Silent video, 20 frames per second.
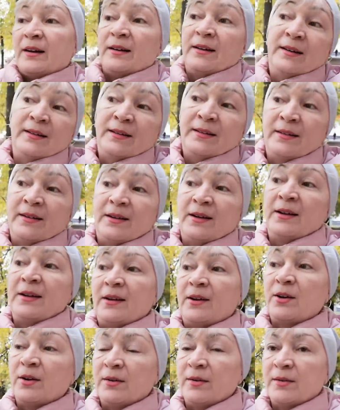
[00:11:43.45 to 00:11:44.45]
э,
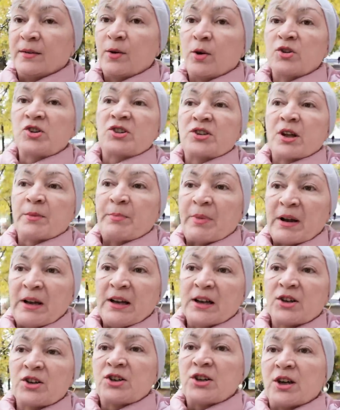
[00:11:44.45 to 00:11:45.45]
Хочется
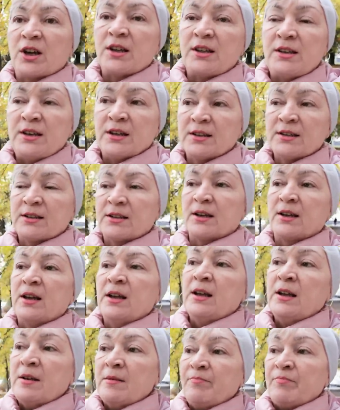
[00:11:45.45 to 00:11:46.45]
полегче одеться.
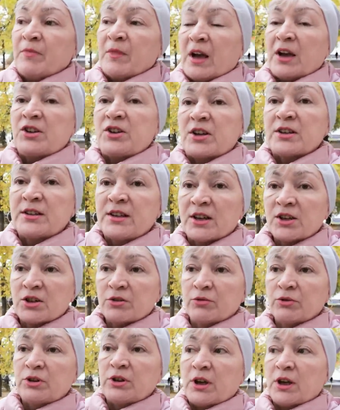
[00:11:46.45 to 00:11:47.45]
А сейчас
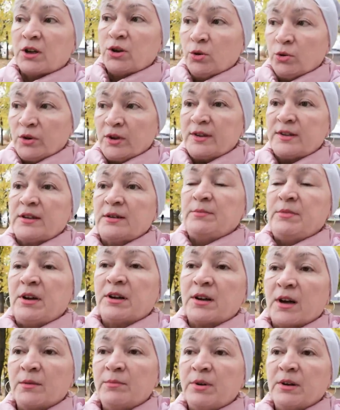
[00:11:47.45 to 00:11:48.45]
даже вот я иду, если
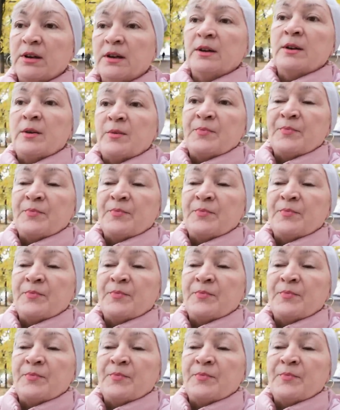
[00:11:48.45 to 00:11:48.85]
мне как бы,